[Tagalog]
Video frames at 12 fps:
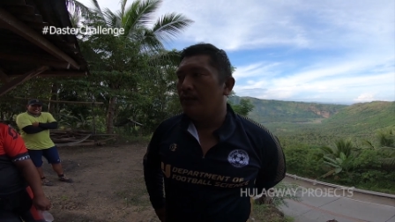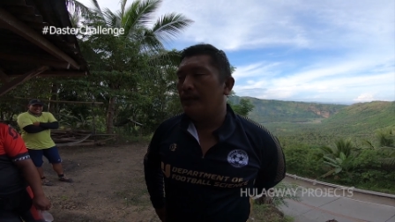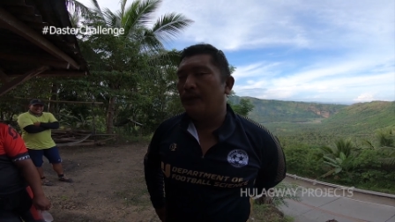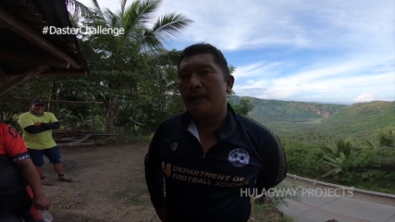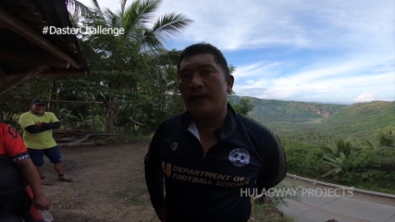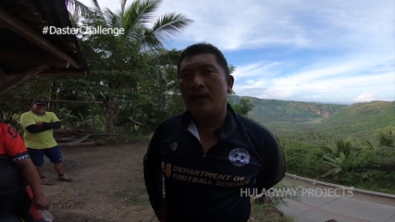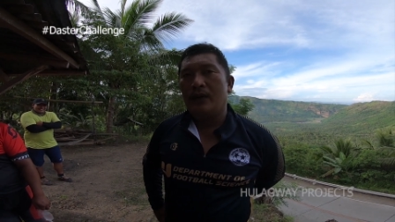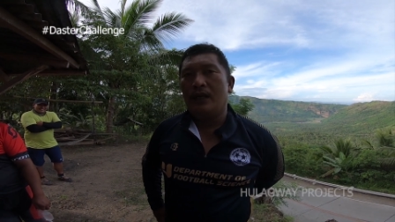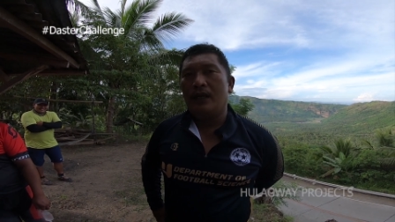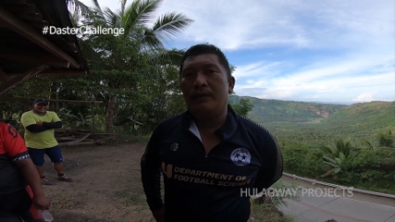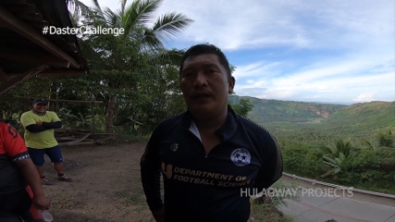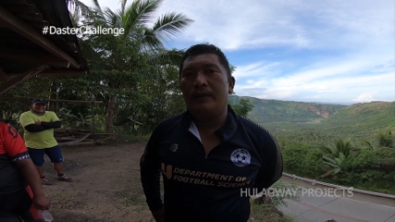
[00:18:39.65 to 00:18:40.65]
Lagmit pa
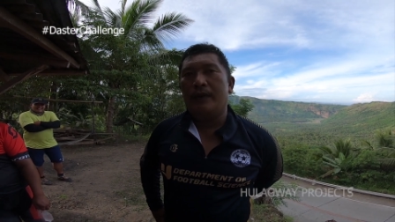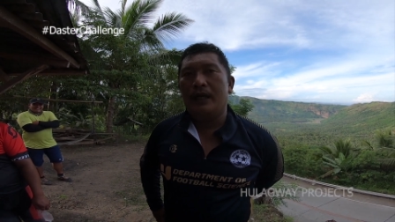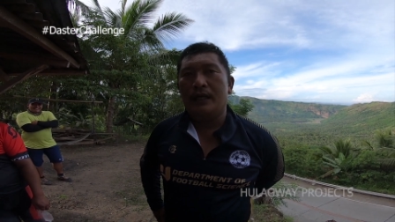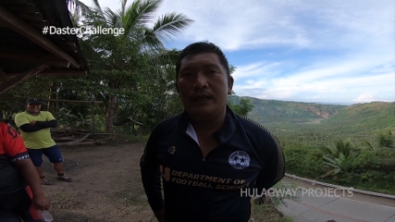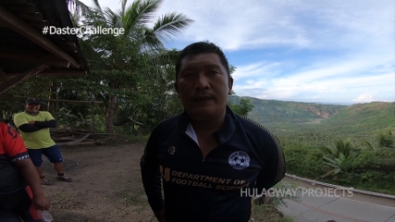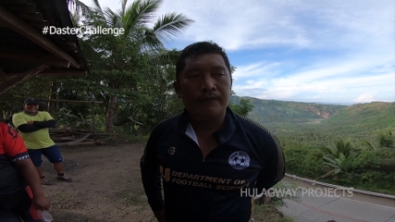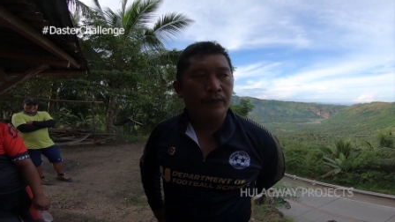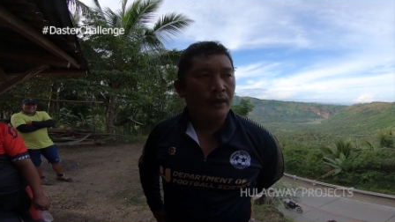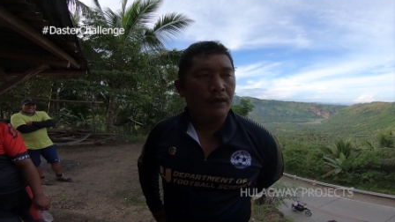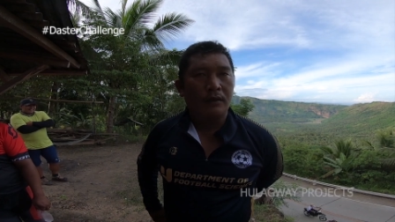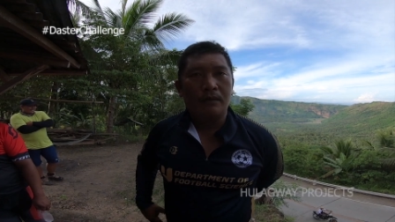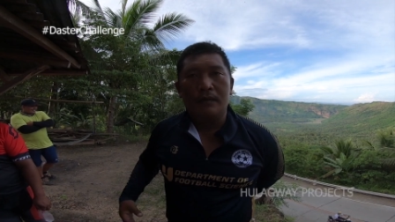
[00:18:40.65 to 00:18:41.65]
mahiwi ilang ba ba? Oo. Oh.
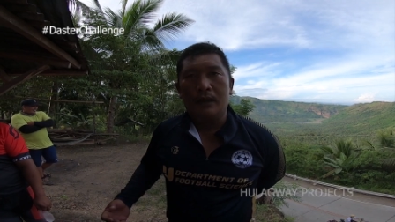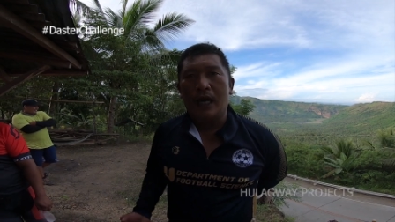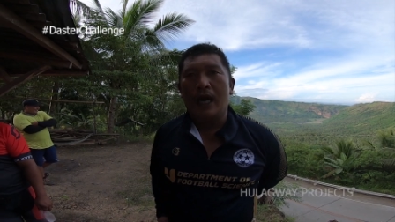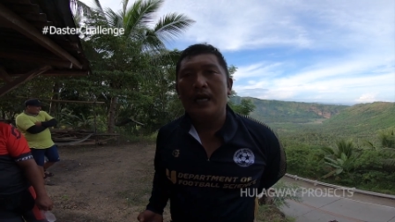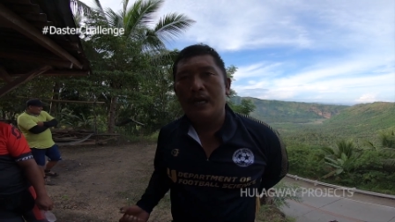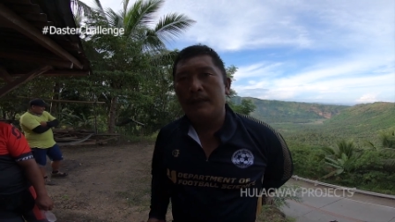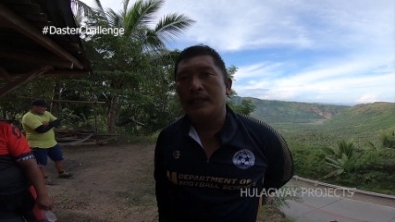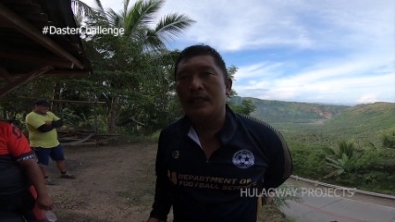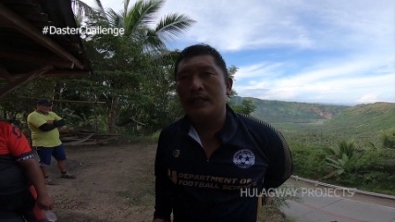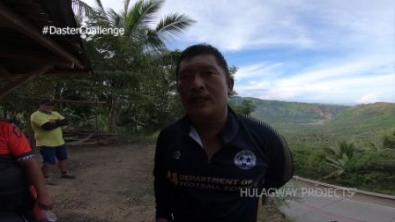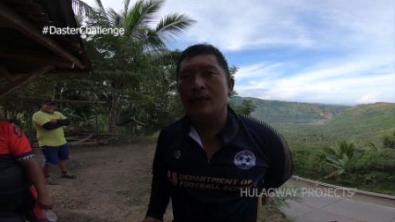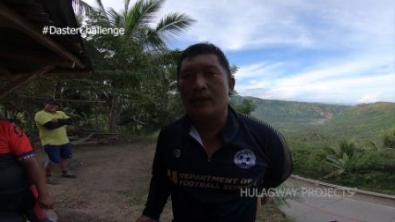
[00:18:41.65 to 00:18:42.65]
Mag-anak ba
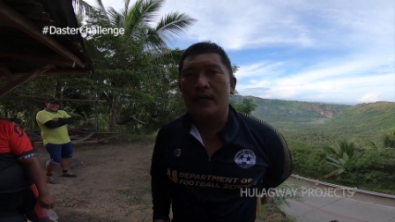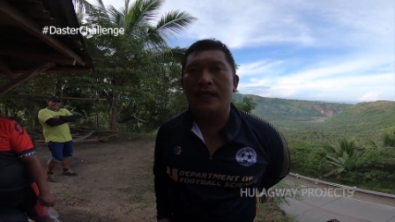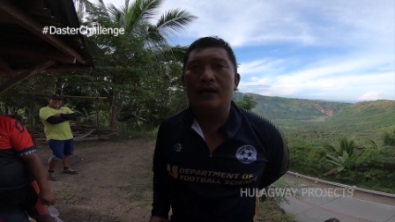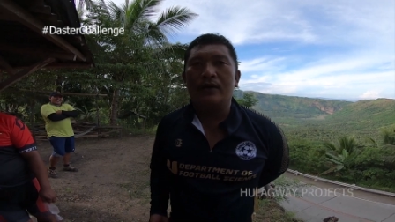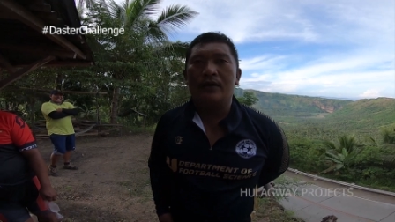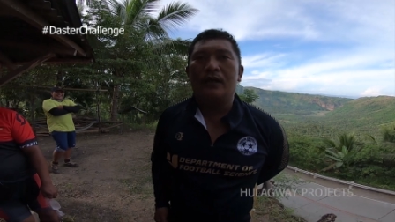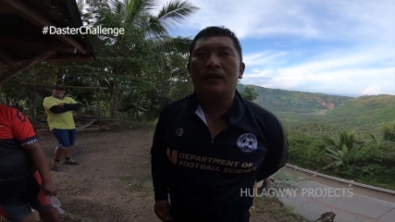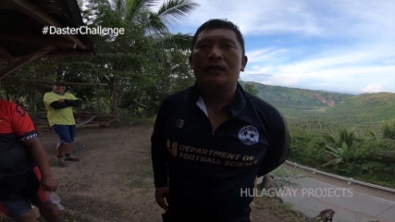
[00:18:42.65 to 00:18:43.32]
sila silang kagalingon?